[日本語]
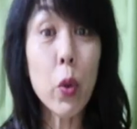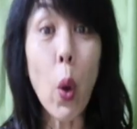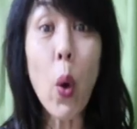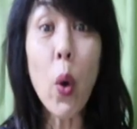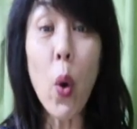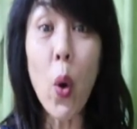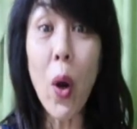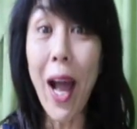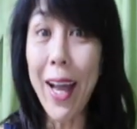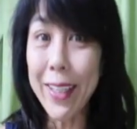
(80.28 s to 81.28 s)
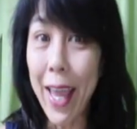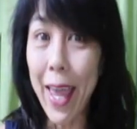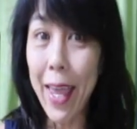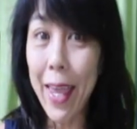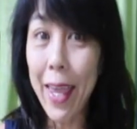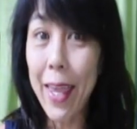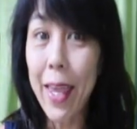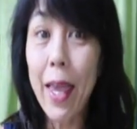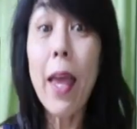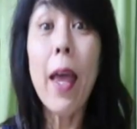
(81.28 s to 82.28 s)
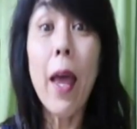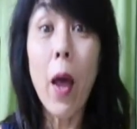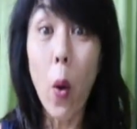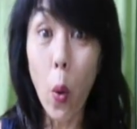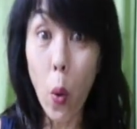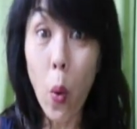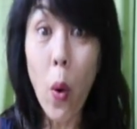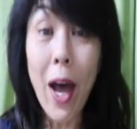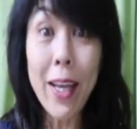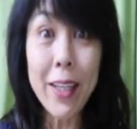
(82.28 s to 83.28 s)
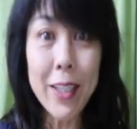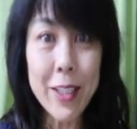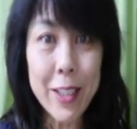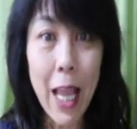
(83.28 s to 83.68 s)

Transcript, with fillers: どこかでお会いし